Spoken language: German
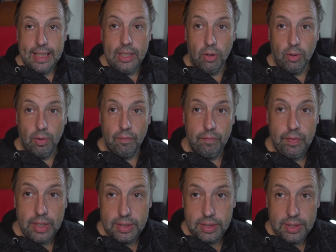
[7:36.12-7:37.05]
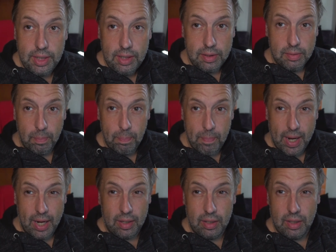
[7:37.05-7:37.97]
Ja, wie sieht
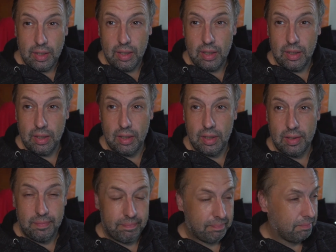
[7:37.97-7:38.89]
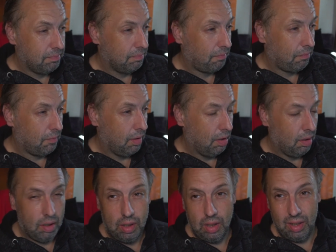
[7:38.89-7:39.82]
meine, ähm,
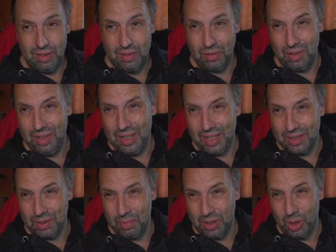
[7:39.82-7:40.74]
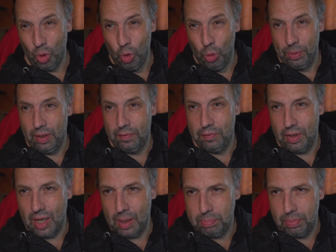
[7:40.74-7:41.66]
ich nenne es einmal grobe
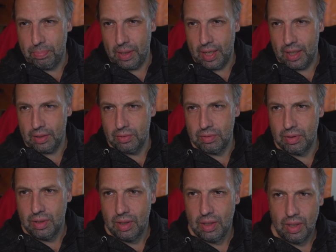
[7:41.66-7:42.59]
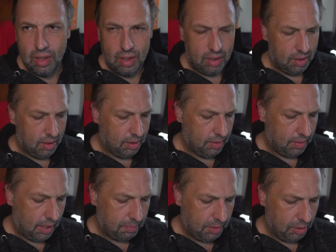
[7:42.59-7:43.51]
Vorabplanung äh,
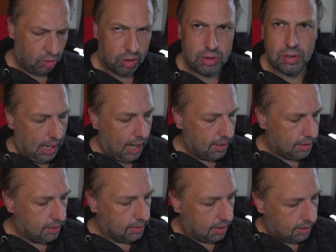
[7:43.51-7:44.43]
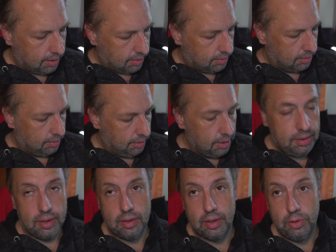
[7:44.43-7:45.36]
einmal aus? Angedacht ist
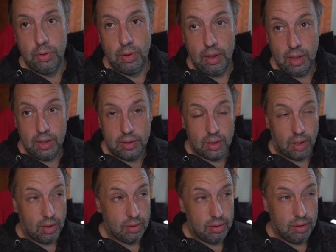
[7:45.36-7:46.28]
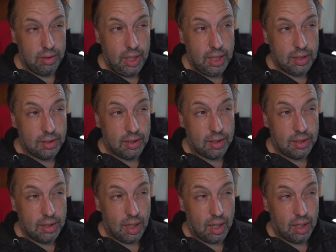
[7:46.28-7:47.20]
ja natürlich dann nächstes
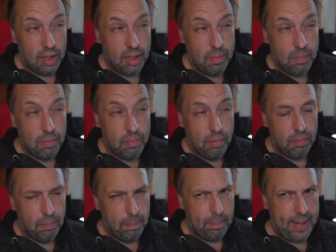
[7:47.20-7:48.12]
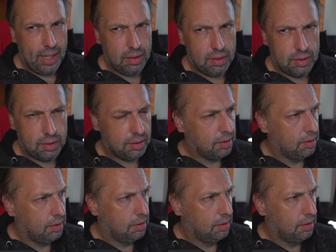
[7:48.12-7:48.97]
Jahr im März.